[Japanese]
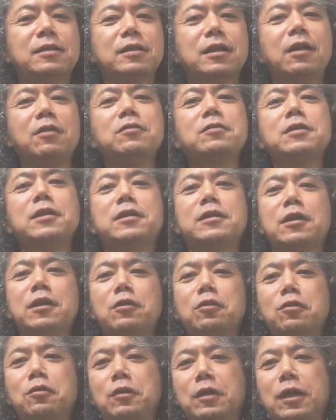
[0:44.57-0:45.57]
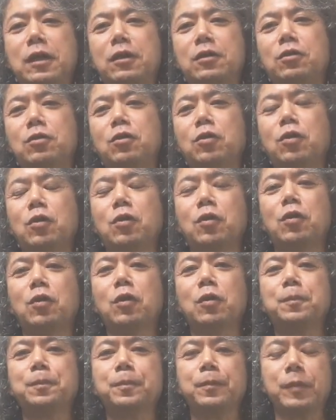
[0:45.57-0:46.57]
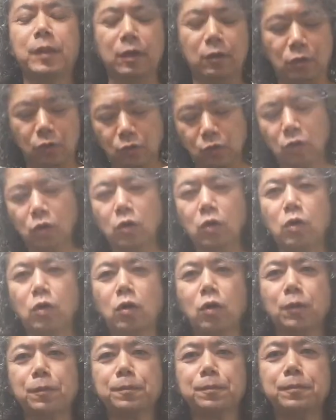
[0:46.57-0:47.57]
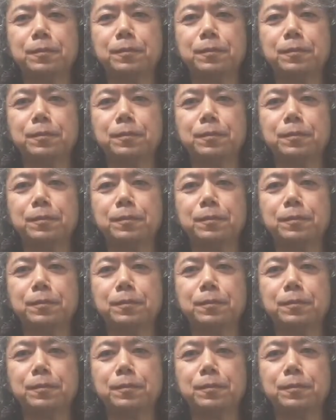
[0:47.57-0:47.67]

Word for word: 違うんですけど、えー、っと、この、